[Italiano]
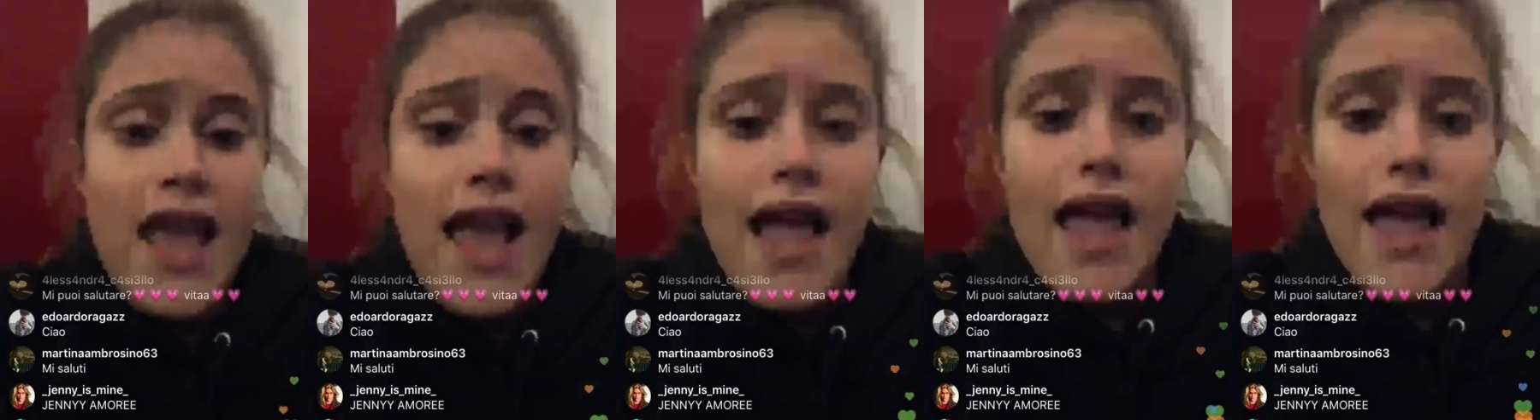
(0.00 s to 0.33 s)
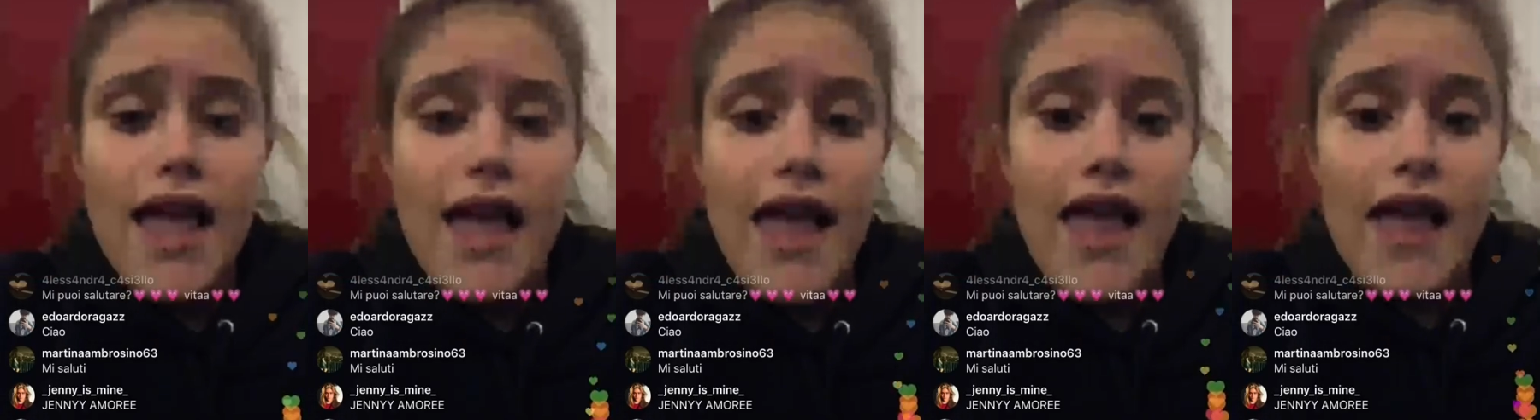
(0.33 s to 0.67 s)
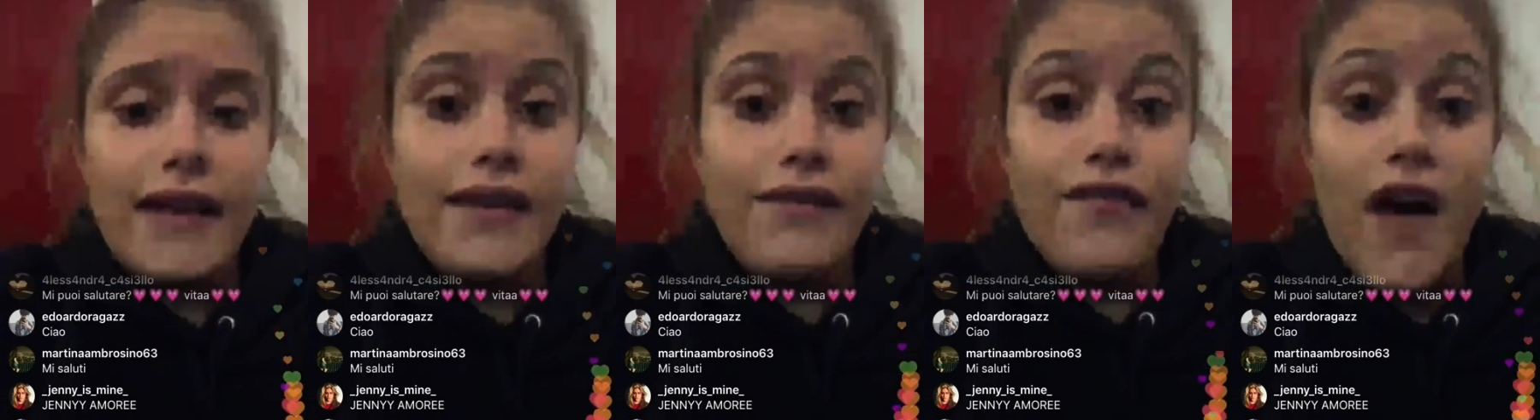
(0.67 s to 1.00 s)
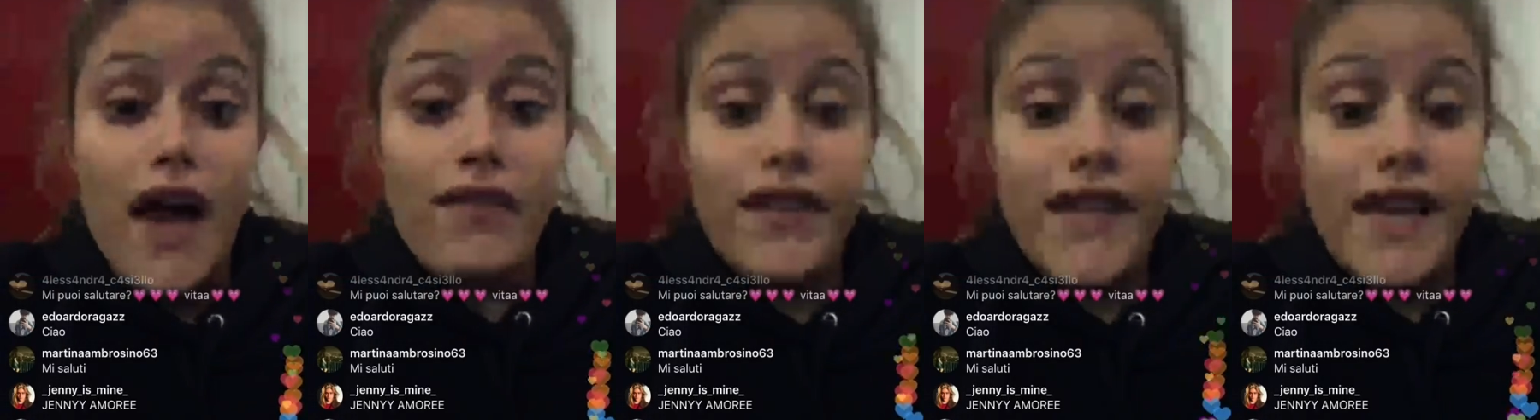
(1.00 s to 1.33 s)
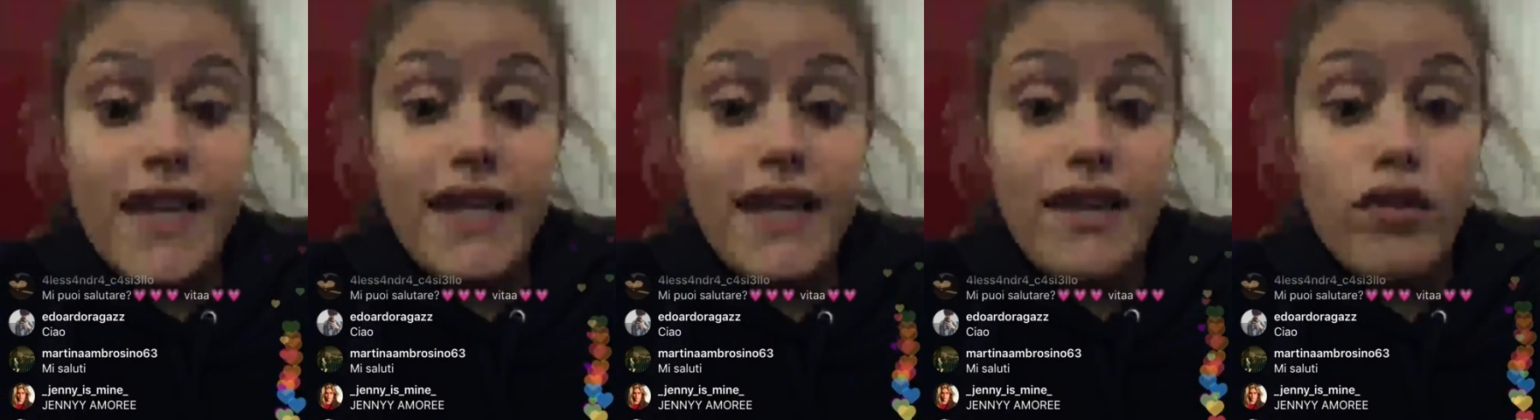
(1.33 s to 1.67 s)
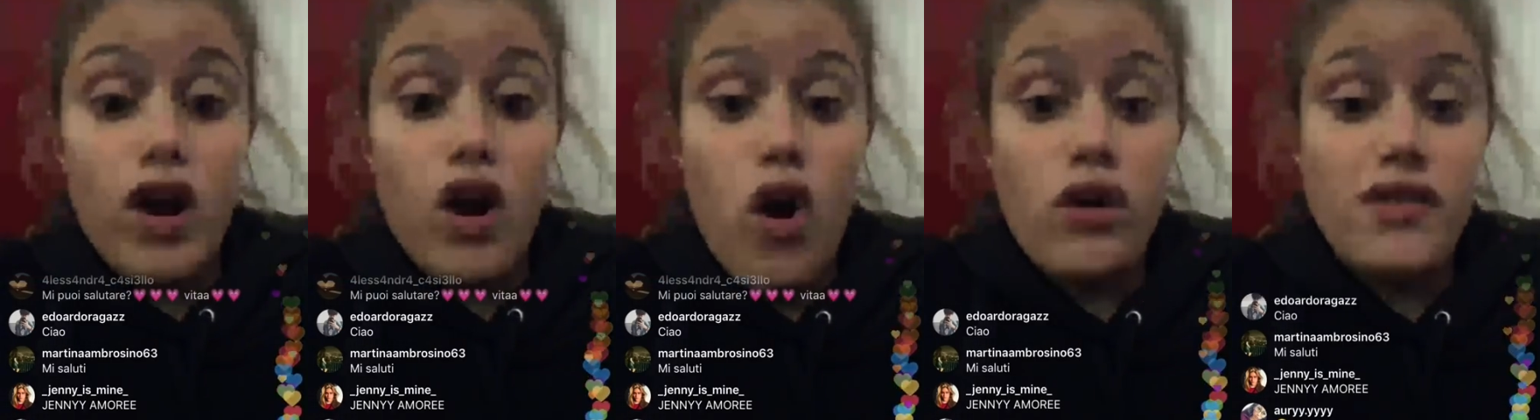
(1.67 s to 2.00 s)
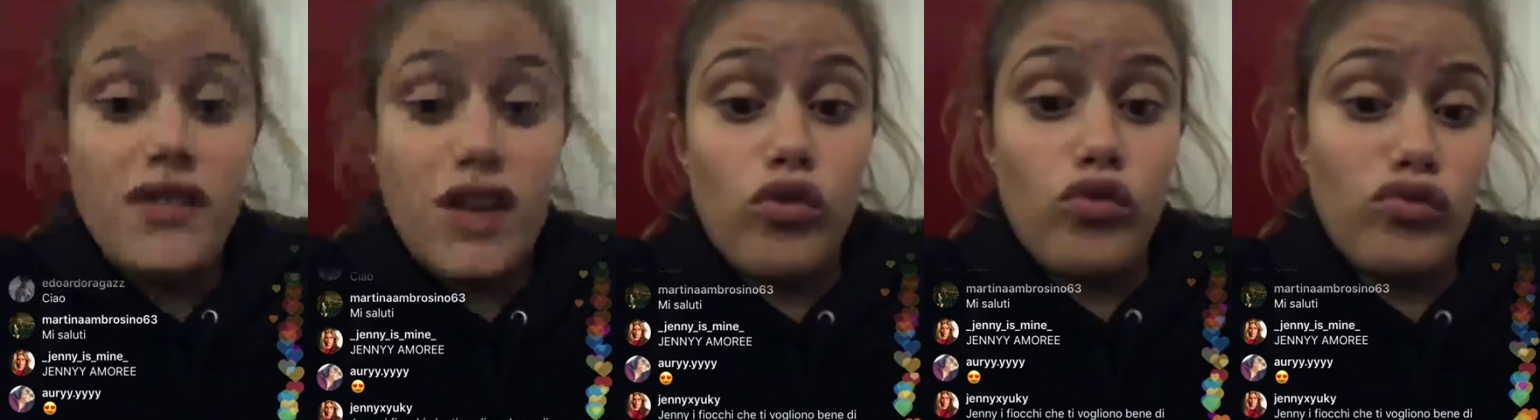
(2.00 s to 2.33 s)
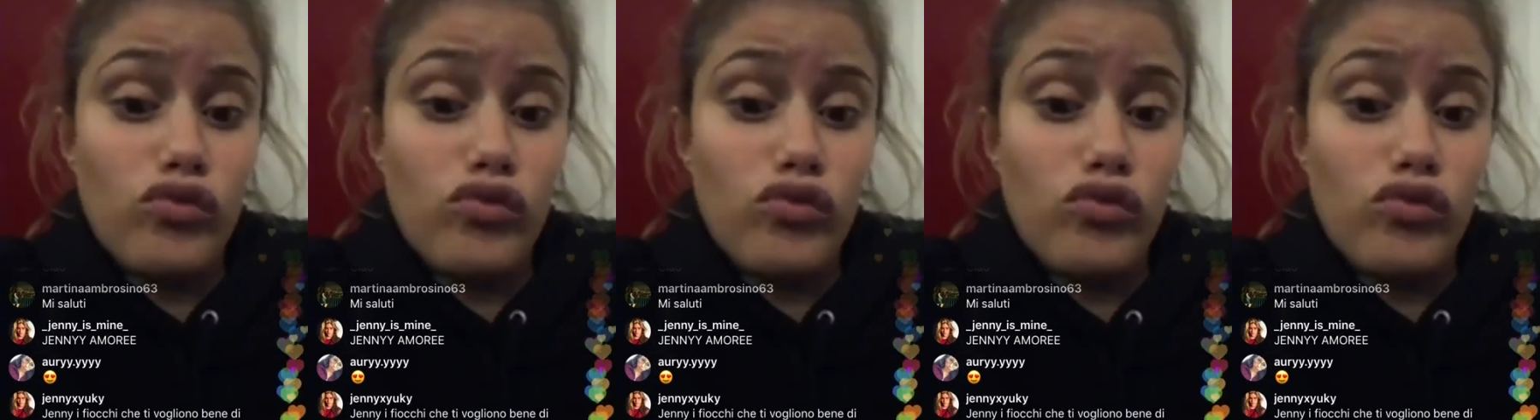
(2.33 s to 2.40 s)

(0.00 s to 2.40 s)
eh, di farvi chiarire una cosa, non,